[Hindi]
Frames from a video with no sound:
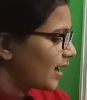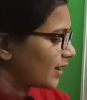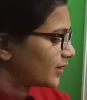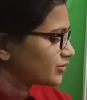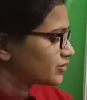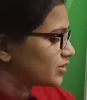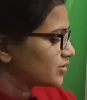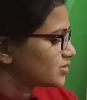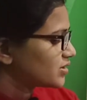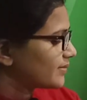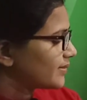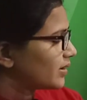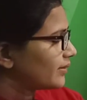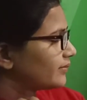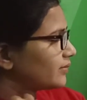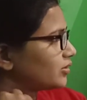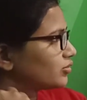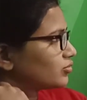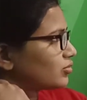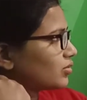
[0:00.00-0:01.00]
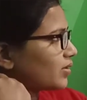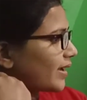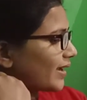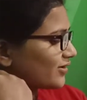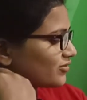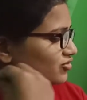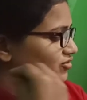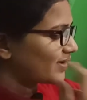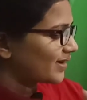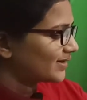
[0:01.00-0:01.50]
अच्छा जब हम इनको
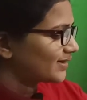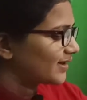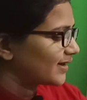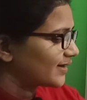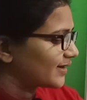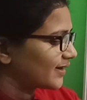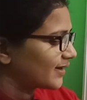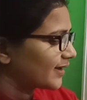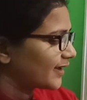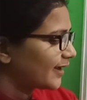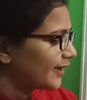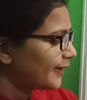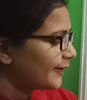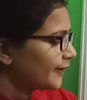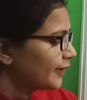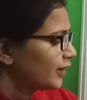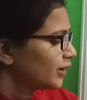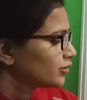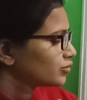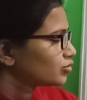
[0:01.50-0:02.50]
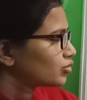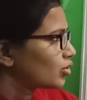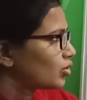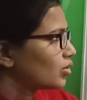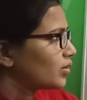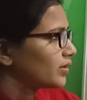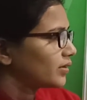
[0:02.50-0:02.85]
एक्सट्रैक्ट करेंगे तो